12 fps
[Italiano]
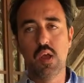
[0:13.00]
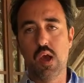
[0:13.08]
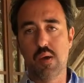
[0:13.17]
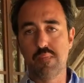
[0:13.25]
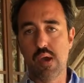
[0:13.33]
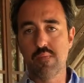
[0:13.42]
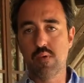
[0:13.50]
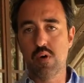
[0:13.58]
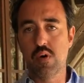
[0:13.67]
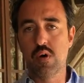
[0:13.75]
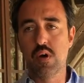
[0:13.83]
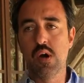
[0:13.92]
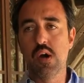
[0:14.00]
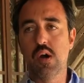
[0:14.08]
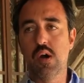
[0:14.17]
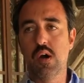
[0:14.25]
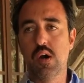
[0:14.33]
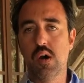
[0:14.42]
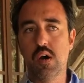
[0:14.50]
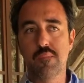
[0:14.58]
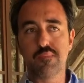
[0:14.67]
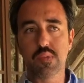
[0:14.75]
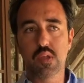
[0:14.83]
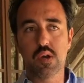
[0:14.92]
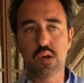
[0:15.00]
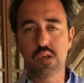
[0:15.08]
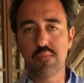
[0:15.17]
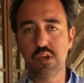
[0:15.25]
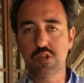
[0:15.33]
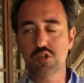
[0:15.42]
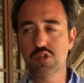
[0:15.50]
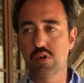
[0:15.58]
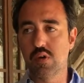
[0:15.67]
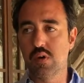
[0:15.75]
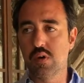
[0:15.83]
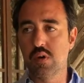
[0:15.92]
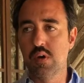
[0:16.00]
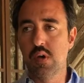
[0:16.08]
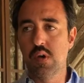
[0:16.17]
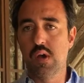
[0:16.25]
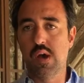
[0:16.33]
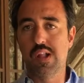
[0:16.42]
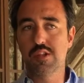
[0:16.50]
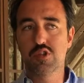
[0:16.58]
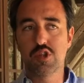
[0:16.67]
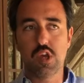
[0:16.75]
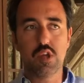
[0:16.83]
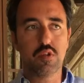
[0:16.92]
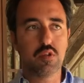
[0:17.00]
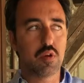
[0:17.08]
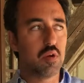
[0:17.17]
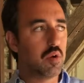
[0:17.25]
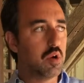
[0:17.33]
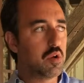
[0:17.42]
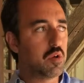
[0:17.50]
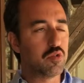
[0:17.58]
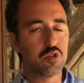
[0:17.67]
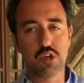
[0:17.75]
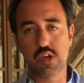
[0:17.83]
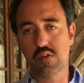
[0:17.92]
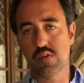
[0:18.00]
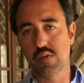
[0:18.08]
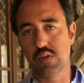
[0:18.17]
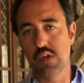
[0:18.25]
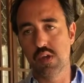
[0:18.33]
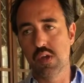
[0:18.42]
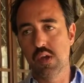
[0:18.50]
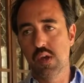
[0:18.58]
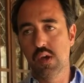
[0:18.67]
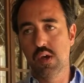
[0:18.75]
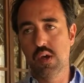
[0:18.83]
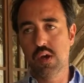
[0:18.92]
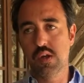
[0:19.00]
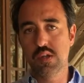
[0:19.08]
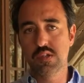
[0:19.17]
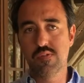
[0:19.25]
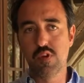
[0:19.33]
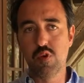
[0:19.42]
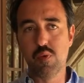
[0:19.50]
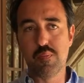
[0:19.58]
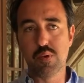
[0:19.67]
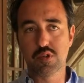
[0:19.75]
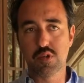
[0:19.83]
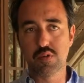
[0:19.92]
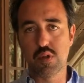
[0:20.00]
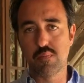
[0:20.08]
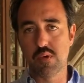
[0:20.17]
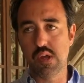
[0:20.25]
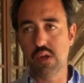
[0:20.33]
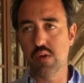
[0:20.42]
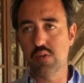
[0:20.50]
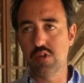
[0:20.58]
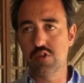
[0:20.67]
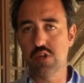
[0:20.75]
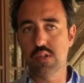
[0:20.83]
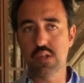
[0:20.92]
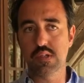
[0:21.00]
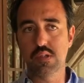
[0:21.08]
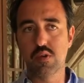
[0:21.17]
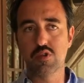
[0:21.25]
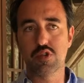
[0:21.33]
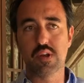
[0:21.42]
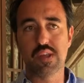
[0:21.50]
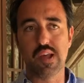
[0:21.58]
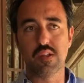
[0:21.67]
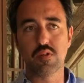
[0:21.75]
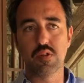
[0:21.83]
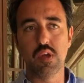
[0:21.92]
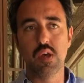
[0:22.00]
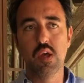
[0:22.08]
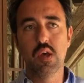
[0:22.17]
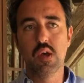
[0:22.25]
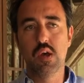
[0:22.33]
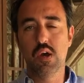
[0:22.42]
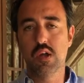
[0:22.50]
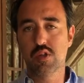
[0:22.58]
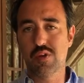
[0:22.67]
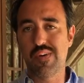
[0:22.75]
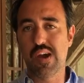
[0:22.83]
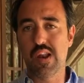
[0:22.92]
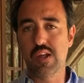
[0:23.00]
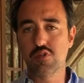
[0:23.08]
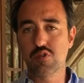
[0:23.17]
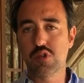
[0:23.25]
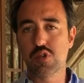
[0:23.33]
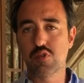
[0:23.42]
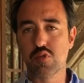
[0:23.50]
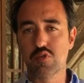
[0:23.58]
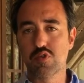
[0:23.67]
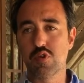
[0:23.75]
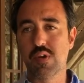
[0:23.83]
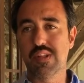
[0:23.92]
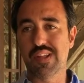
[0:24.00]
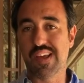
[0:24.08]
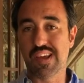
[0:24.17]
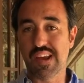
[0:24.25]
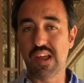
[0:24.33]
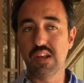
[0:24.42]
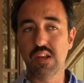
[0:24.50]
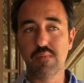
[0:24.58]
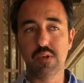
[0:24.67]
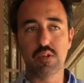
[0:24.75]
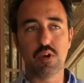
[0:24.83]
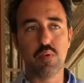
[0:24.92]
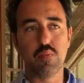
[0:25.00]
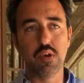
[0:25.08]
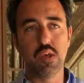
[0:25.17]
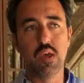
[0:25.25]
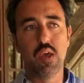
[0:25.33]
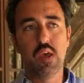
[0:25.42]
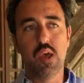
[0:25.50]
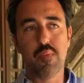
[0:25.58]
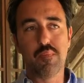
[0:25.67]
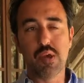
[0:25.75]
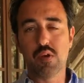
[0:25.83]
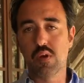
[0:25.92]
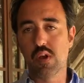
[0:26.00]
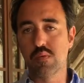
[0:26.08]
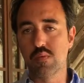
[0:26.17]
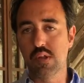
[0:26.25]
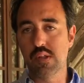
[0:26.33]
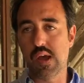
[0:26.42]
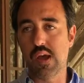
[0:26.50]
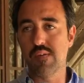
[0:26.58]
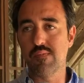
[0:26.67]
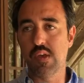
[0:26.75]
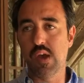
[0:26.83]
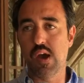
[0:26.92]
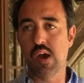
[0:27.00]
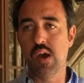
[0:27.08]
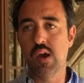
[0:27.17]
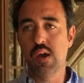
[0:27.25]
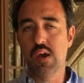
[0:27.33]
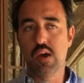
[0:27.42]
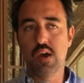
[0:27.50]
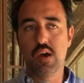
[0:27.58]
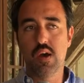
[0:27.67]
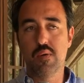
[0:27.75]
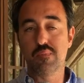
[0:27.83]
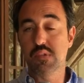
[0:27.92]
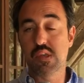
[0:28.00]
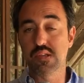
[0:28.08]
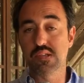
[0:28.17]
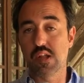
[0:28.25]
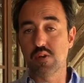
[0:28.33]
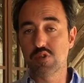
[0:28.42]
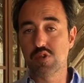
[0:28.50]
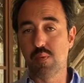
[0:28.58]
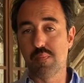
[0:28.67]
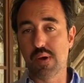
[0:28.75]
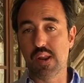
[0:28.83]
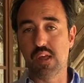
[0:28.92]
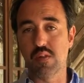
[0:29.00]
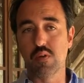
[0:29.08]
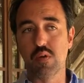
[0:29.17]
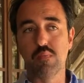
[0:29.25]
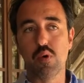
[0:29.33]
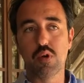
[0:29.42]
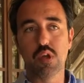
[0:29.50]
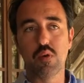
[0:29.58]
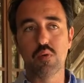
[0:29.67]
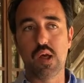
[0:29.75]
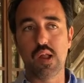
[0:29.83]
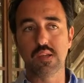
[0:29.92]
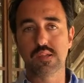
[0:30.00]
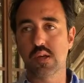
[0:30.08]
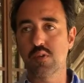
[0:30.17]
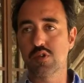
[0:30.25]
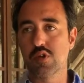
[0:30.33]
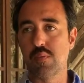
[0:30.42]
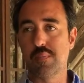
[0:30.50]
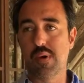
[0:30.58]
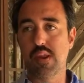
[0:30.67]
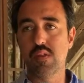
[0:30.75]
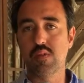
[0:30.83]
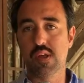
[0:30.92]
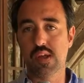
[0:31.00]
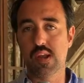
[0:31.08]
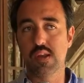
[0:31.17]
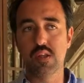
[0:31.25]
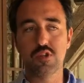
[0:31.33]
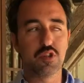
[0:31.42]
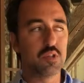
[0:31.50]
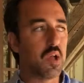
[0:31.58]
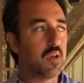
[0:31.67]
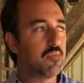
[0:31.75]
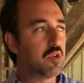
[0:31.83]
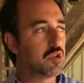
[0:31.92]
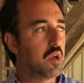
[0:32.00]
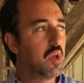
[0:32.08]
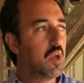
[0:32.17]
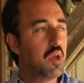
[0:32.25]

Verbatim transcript: Abbiamo Ehm, rimesso al centro il concetto di, uh, di, sviluppo secondo il modello di città slow cercando di uh, trovare la giusta soluzione tra grandi metropoli e piccole comunità in via uh, che stanno scomparendo, i borghi rurali stanno scomparendo, le grandi città invece